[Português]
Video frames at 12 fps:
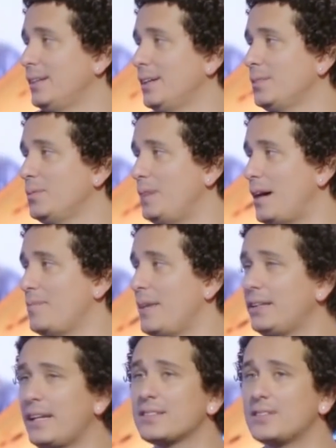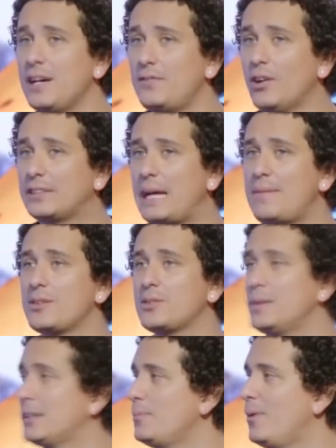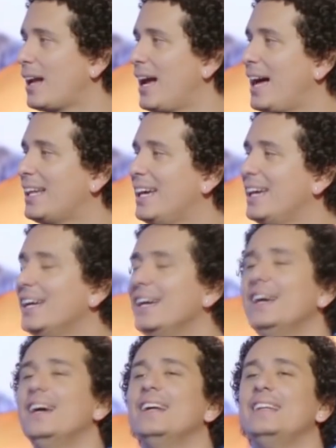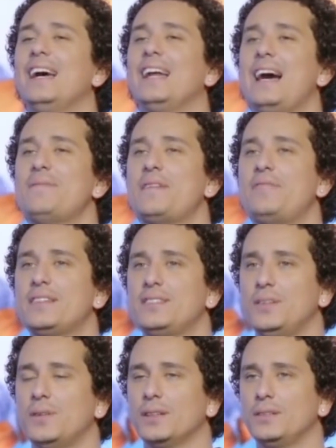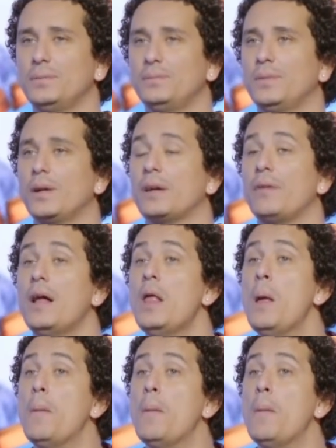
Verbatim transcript: Que eu, minha, minha intenção é voltar mais uma temporada, hein? Né, lá para fazer o outro programa.